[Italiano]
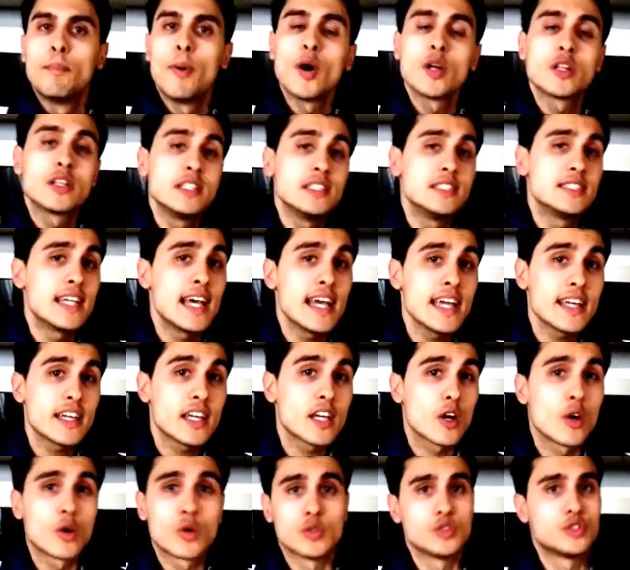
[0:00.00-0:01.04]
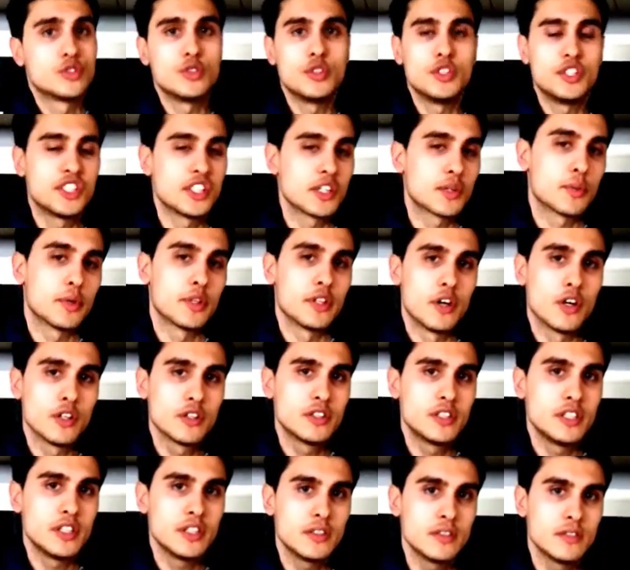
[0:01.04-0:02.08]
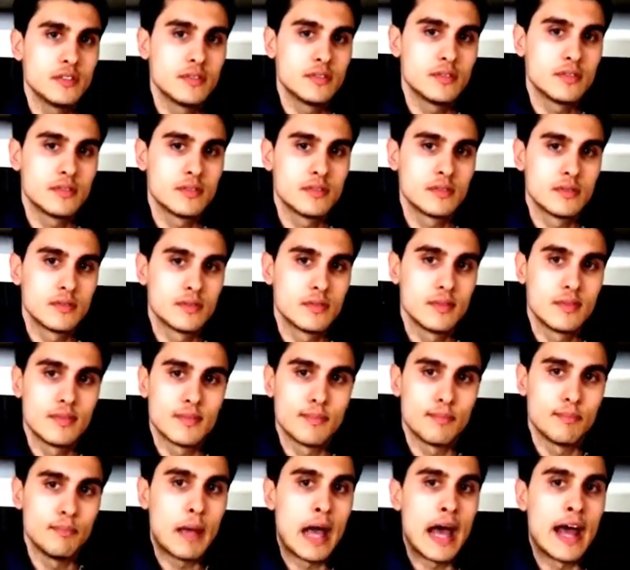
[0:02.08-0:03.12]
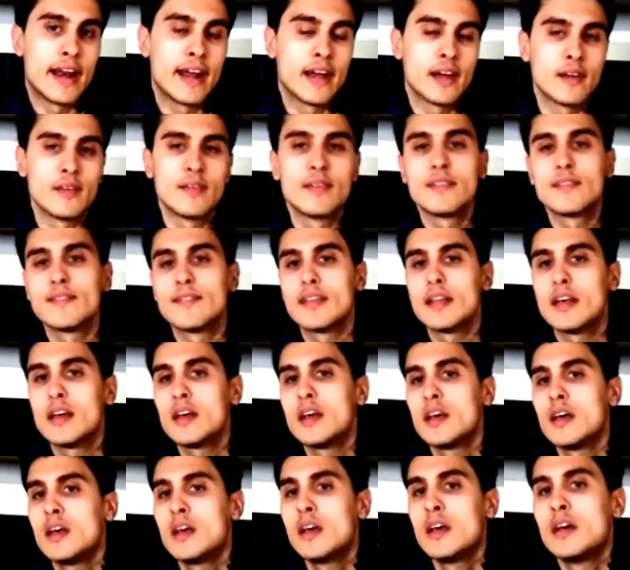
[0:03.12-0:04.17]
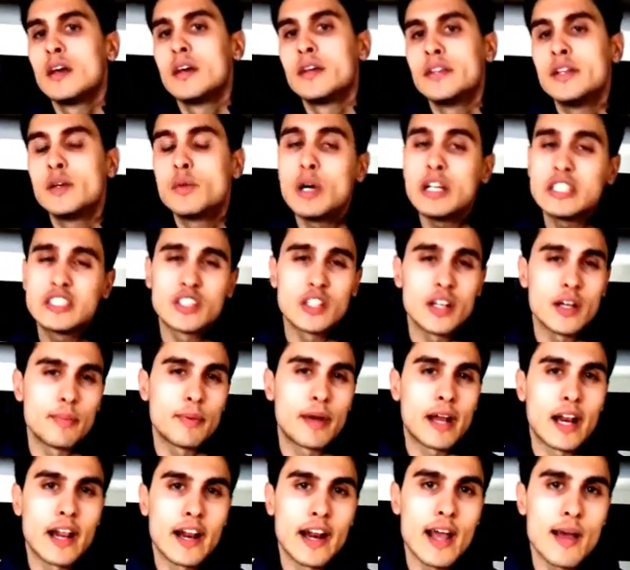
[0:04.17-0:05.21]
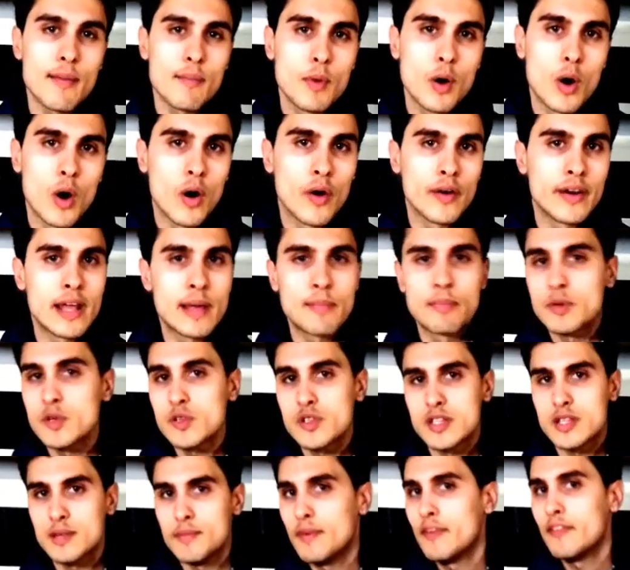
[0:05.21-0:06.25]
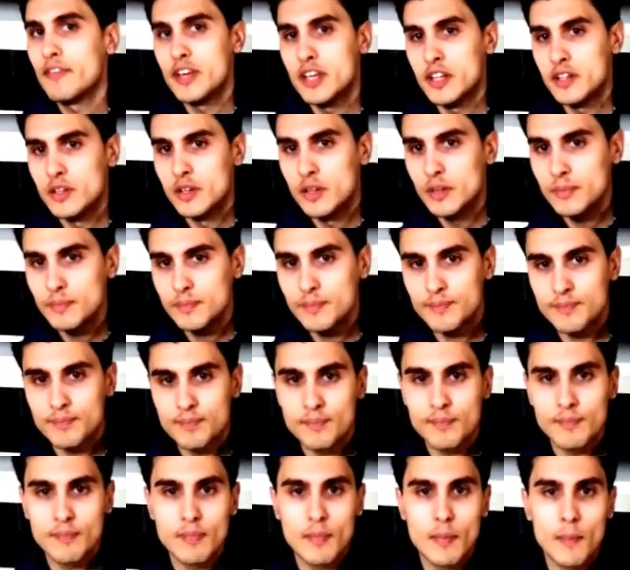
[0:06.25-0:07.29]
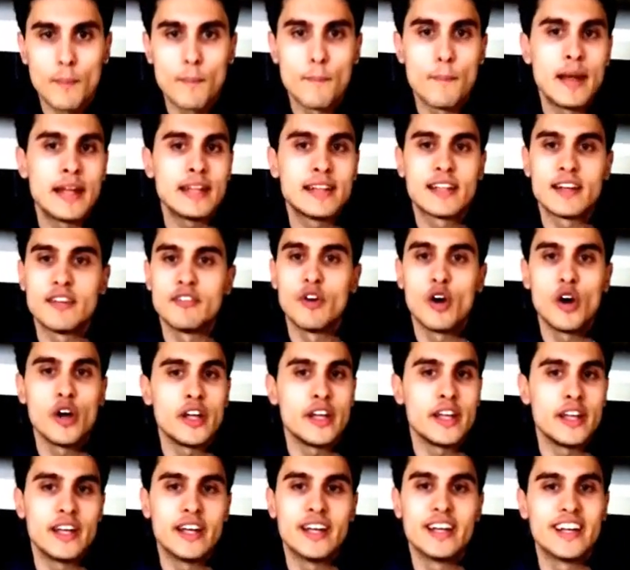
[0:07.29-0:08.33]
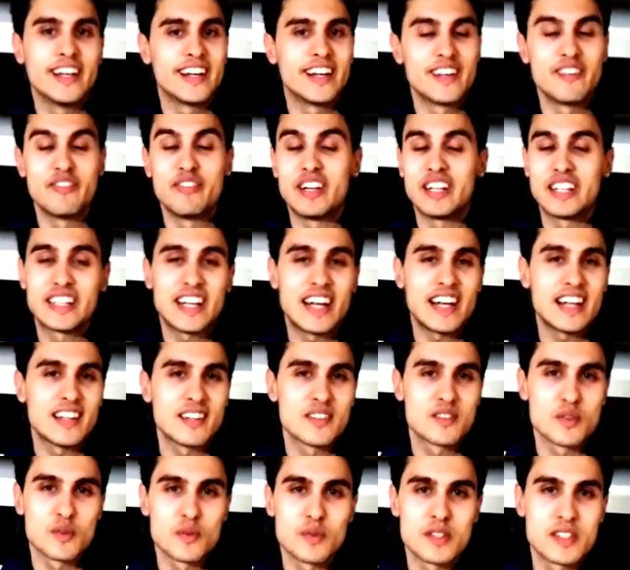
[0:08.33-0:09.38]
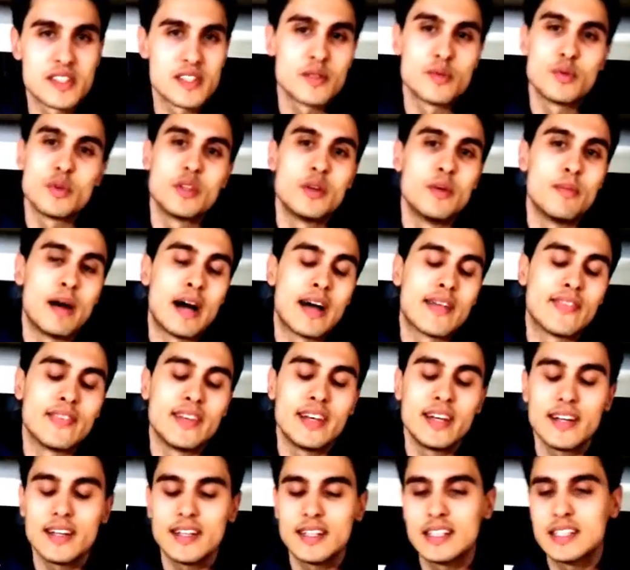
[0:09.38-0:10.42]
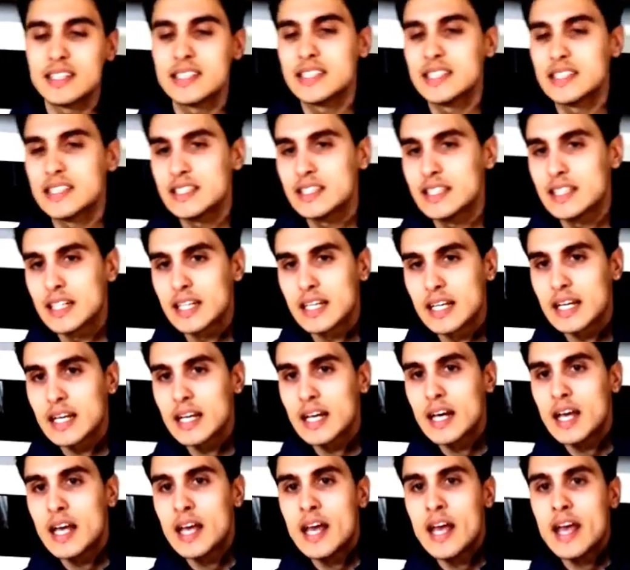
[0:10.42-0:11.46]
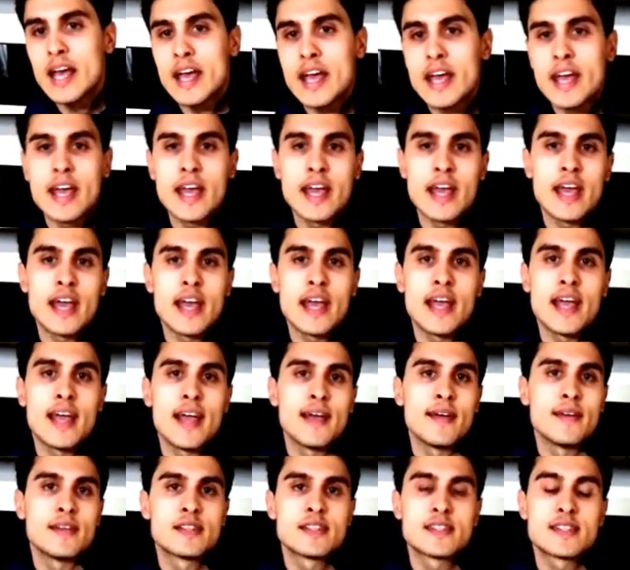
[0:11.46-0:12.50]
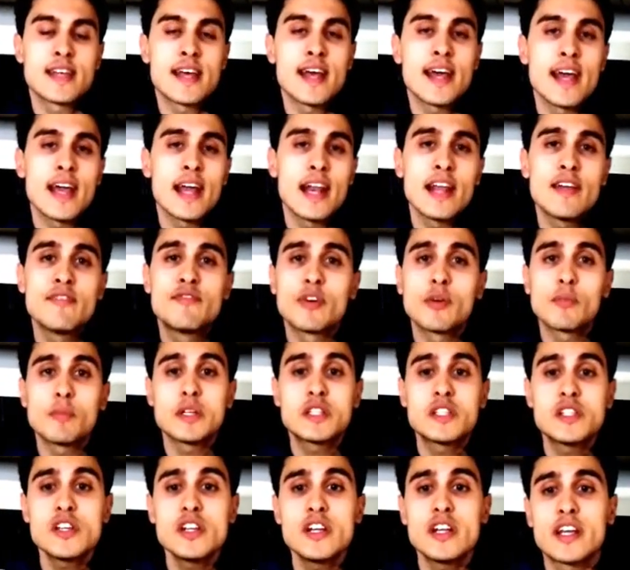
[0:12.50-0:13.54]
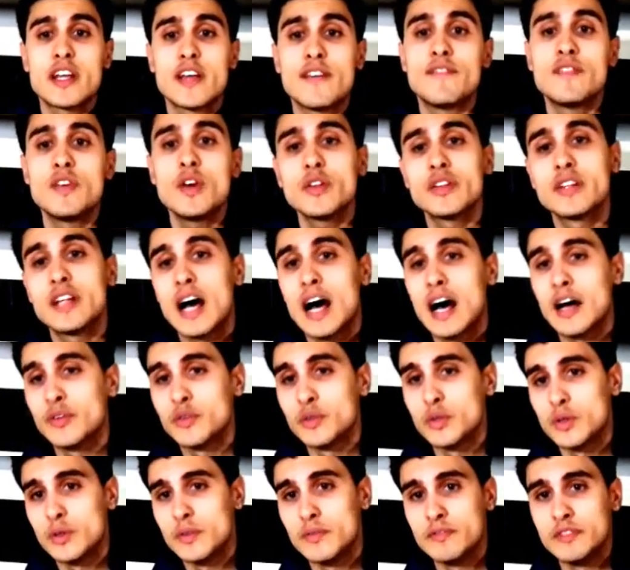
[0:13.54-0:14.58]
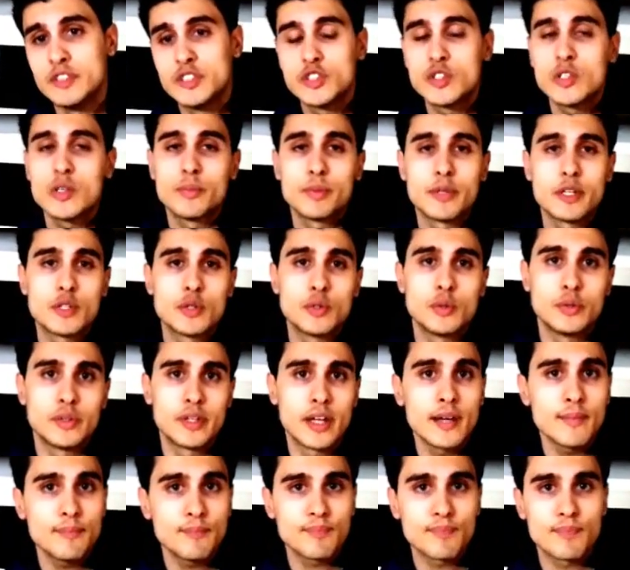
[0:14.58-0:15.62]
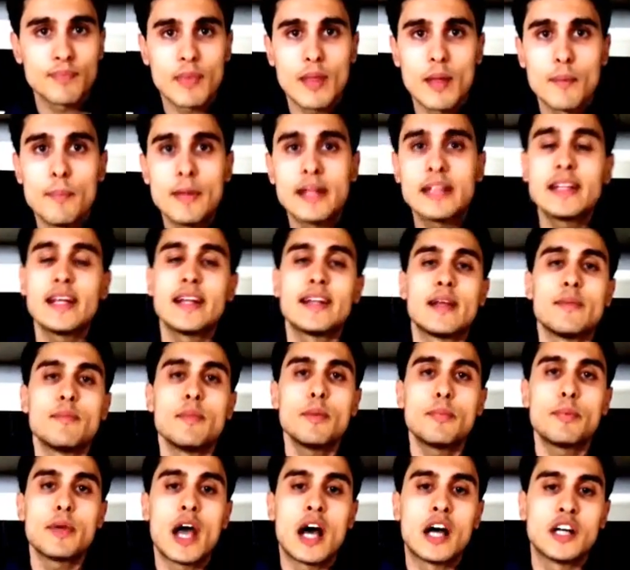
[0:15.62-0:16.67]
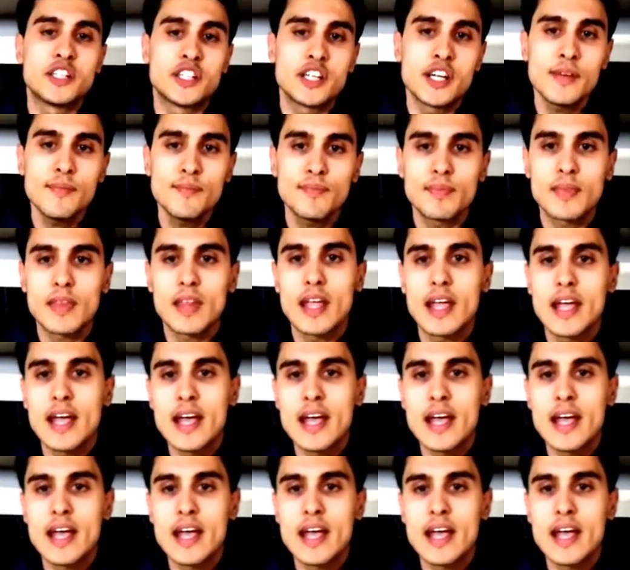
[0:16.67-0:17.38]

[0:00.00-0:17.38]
Porti secchi o costruisci acquedotti? Bene, di questo ne parleremo nei prossimi video, mentre voi riflettete su queste due domande. E se le informazioni che vi ho dato vi sono piaciute, mettete mi piace,